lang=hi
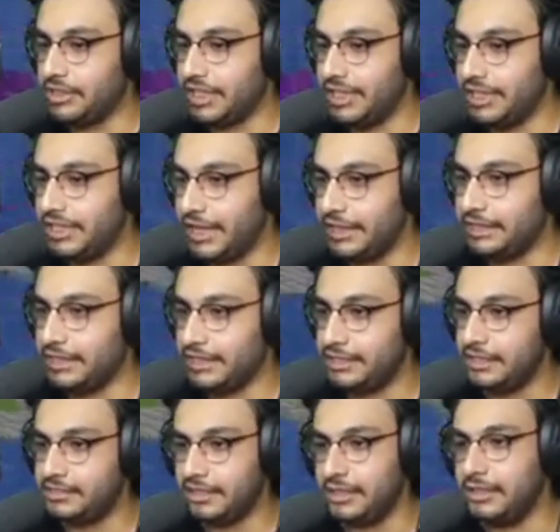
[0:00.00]
बहुत है ठीक है इधर
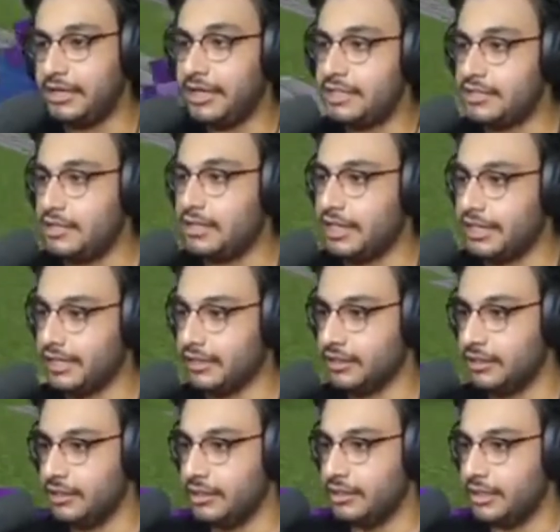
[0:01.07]
इधर संकट ही संकट
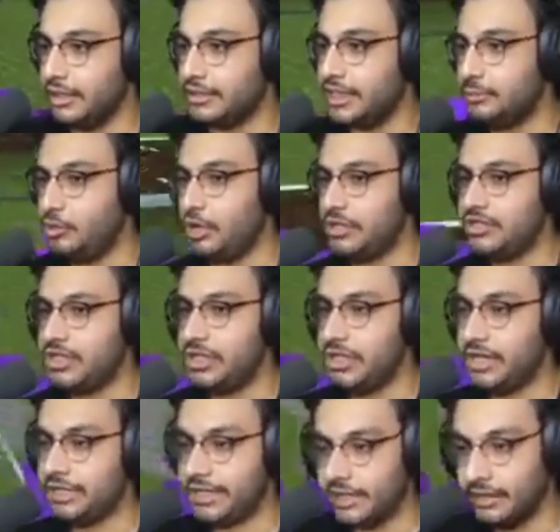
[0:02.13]
है इधर बहुत
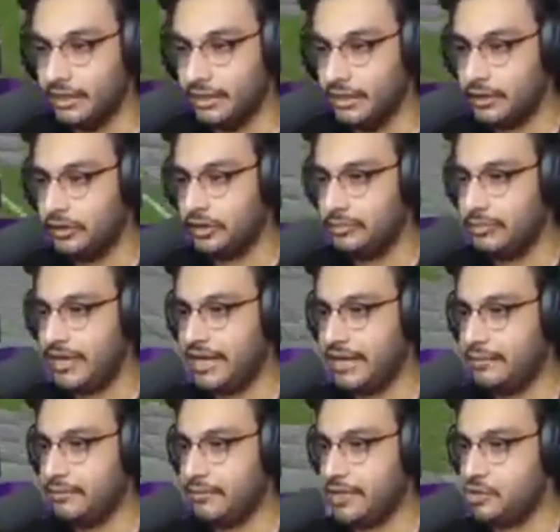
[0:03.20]
संकट है तो मैं
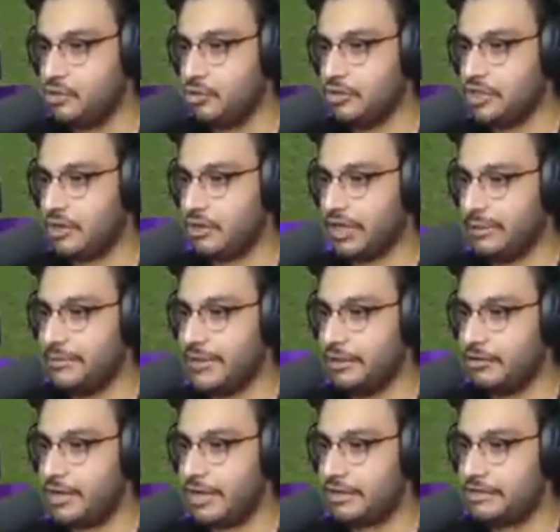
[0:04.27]
मैं सोच रहा हूँ कि
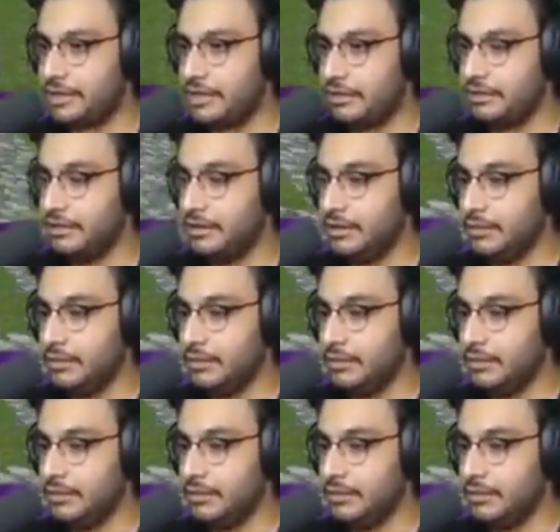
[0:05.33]
मेरे को अगर ऐसा